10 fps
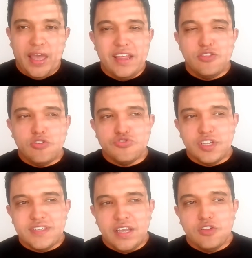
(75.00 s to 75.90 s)

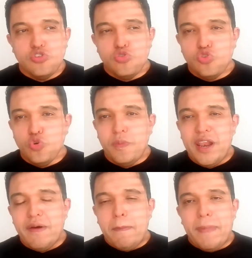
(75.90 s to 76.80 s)
Entonces,
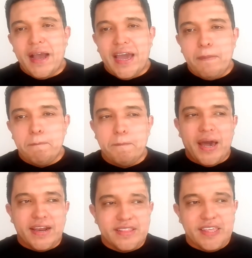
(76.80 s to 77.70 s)
YouTube le va a pagar
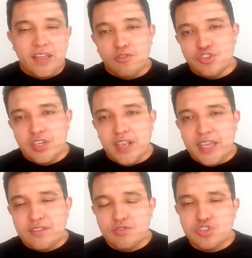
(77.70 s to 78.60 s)
parte de los
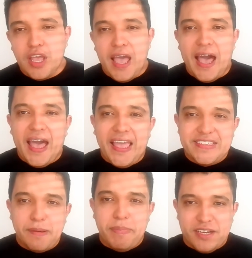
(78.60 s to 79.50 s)
ingresos a
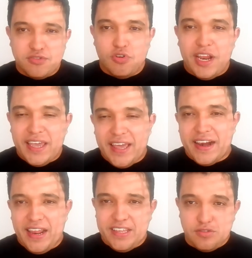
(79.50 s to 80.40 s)
esa persona que
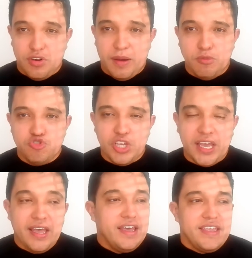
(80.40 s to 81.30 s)
realizó la
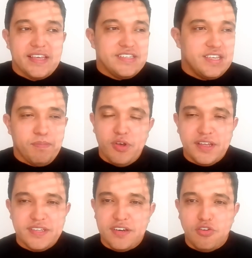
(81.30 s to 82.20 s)
música. Y así se
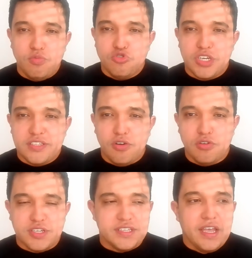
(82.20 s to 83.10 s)
puede hacer con muchas
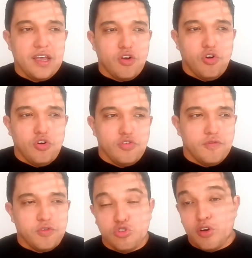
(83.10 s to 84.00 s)
cosas,
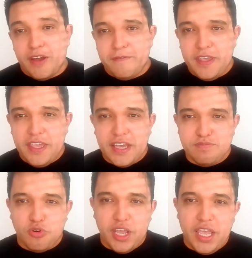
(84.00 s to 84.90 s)
con
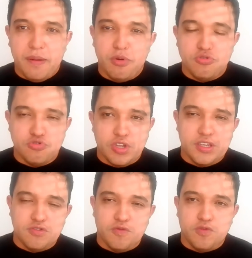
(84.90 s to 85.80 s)
fotografías, por ejemplo, si
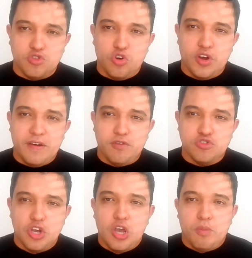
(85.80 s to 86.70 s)
ustedes son
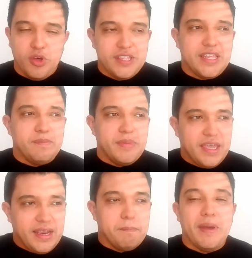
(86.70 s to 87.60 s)
fotógrafos, pueden
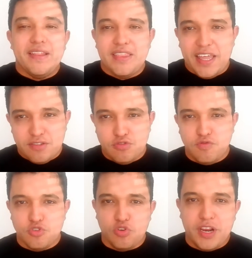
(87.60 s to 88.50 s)
también vender
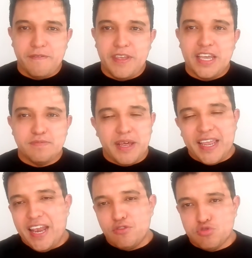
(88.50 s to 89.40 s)
sus fotografías
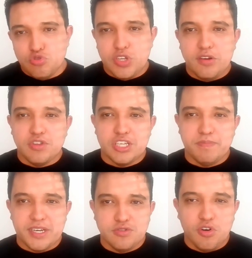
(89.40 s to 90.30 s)
para que los usen
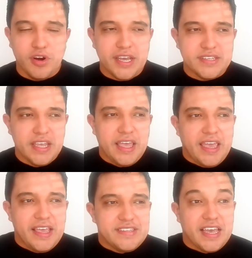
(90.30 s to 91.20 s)
otras personas,
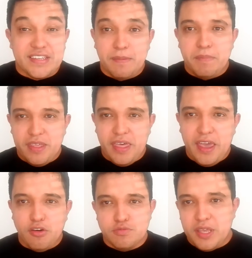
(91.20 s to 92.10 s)
eh, si hacen
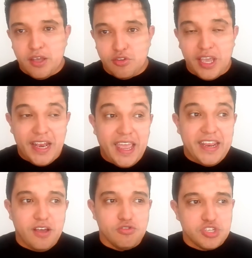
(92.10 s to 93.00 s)
videos, videos
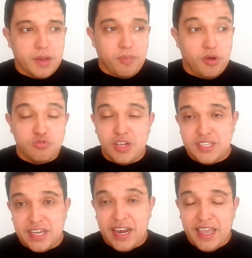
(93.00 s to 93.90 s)
genéricos que pueda
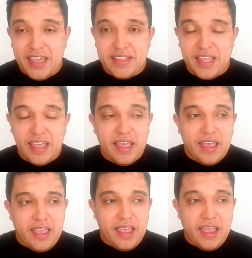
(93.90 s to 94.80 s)
utilizar la gente
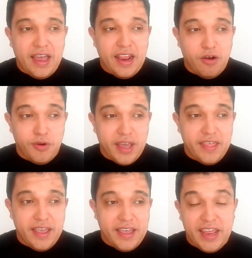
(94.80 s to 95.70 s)
eh, a la
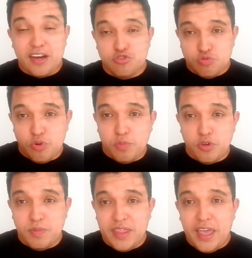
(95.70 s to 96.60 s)
hora de crear sus
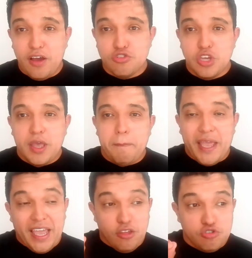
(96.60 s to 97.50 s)
propios videos,
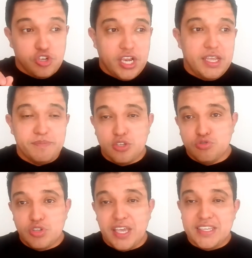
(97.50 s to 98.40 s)
pequeños clips
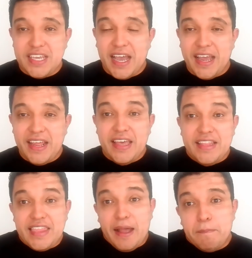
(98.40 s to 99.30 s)
que ustedes hagan,
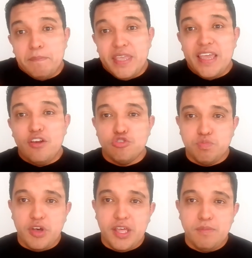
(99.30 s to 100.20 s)
también
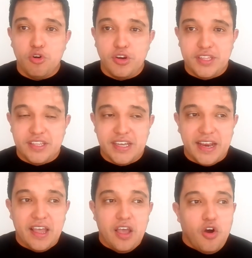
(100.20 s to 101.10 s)
los pueden
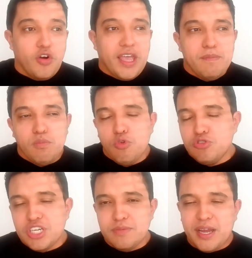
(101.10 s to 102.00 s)
monetizar. Hoy hay
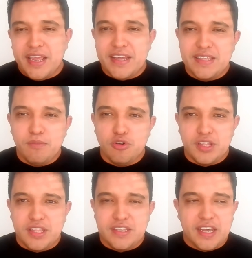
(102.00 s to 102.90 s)
muchas maneras de
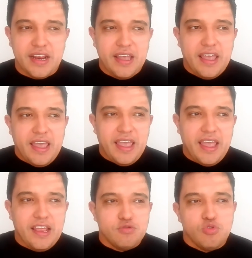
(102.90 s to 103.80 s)
monetizar
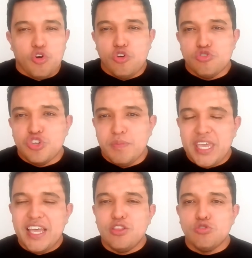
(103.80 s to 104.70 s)
eh, su
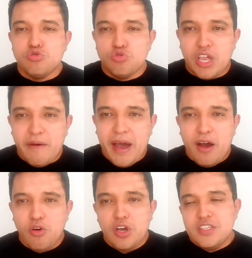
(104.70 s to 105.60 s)
conocimiento, su
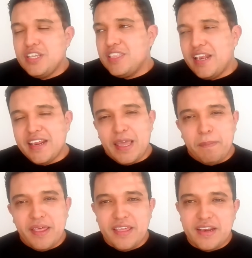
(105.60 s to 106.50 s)
trabajo, sin tener
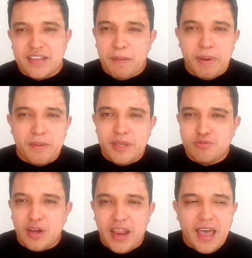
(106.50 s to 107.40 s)
que pedirle
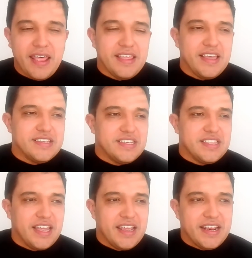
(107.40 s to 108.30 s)
permiso a nadie,
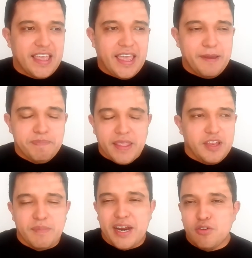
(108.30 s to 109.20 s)
sin tener que
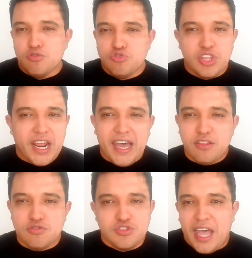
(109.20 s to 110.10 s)
firmar
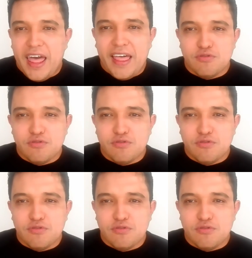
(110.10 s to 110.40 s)
contratos, nada.